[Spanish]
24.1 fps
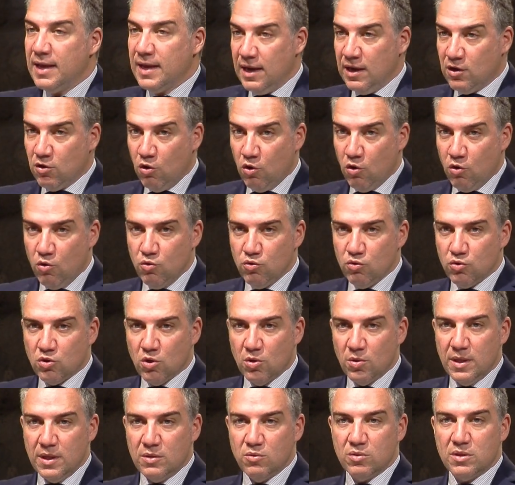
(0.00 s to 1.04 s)
en el
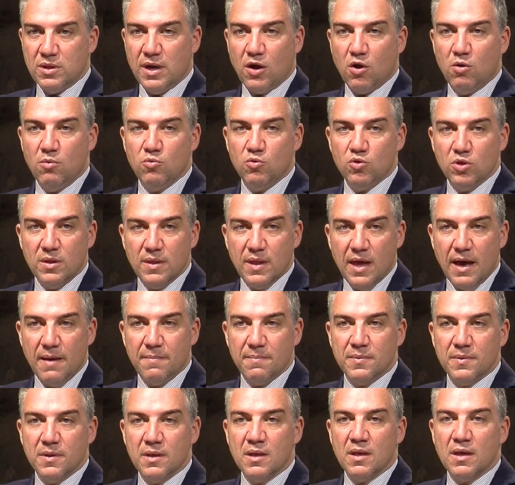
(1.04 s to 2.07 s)
conjunto de nuestra
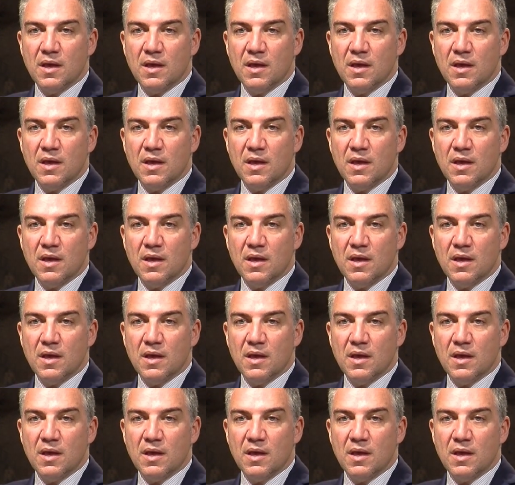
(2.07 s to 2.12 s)
comunidad